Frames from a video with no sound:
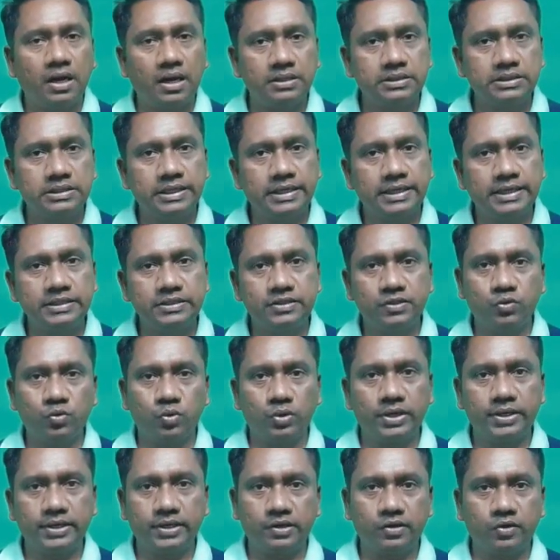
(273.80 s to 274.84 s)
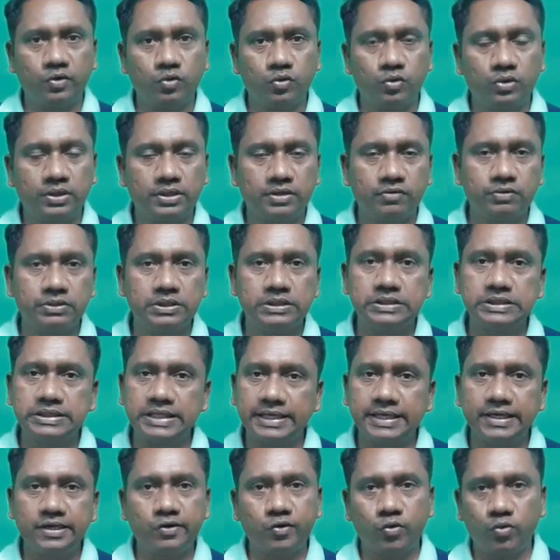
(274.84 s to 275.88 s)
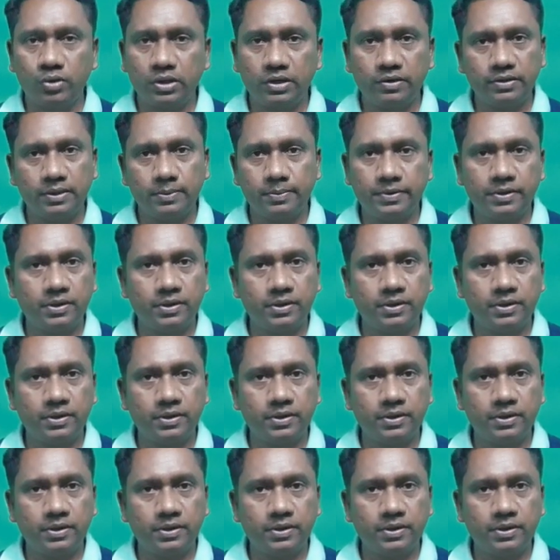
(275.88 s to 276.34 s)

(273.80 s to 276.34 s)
அந்த ரேஞ்சுக்குள்ளே இருக்கிறவங்களுக்கு வந்து செகண்ட் ரவுண்டில்